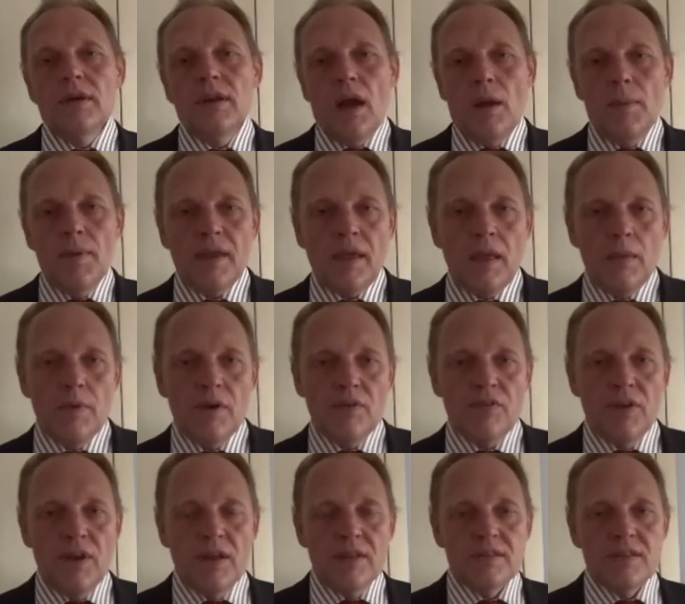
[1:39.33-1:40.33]
die
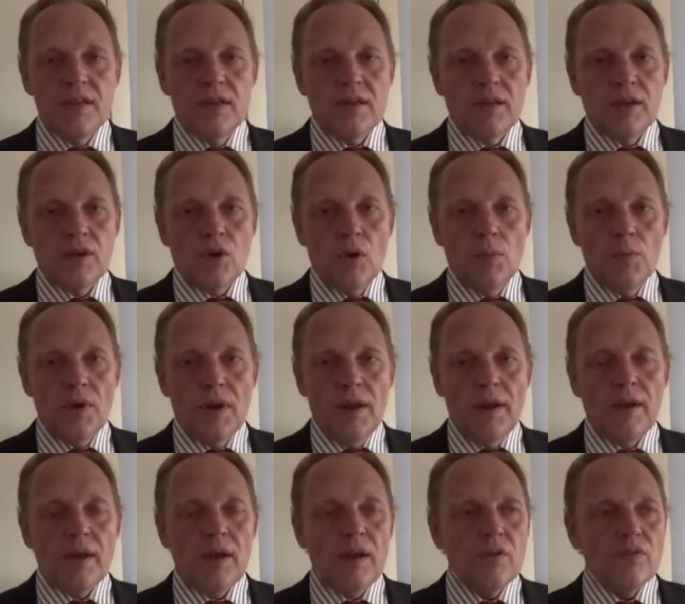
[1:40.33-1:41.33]
arbeitgeberfinanzierte
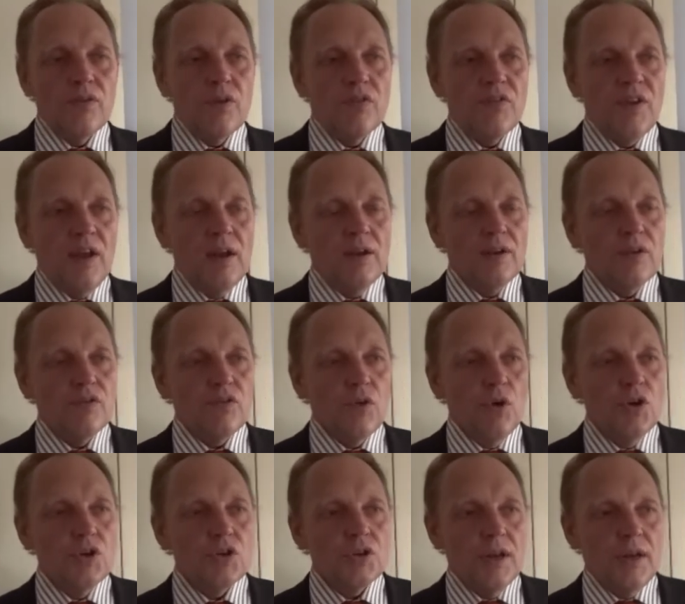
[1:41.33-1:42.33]
Komponente verfällt
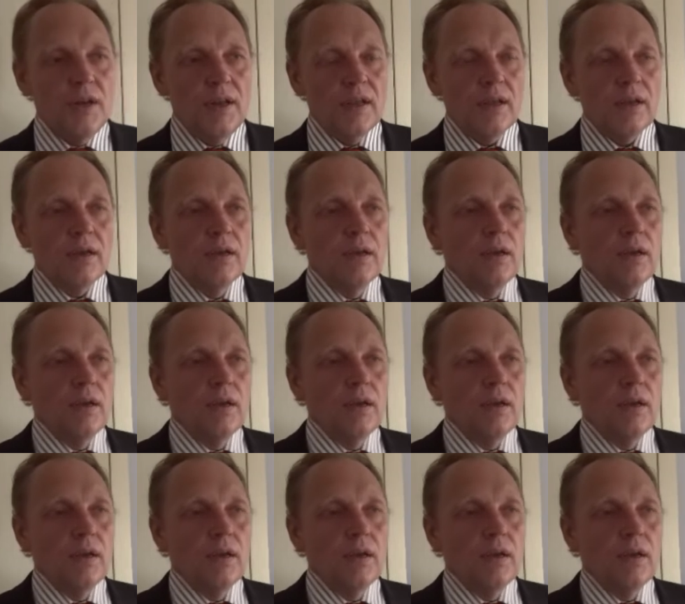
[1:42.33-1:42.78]
vollständig.